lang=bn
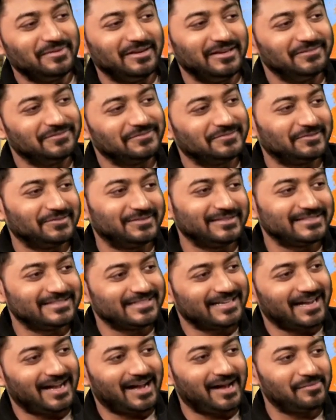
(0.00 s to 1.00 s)
বিলিভ করি যে
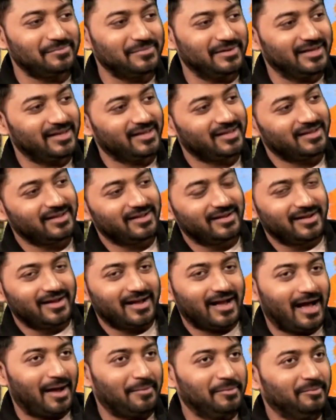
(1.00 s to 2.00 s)
আমি
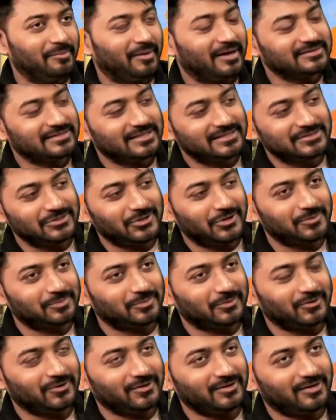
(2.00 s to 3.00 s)
আমি বাসায় যাওয়ার
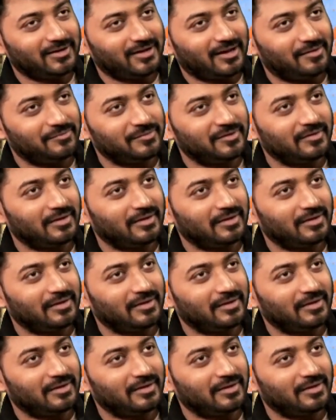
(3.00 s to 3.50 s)
পর আমি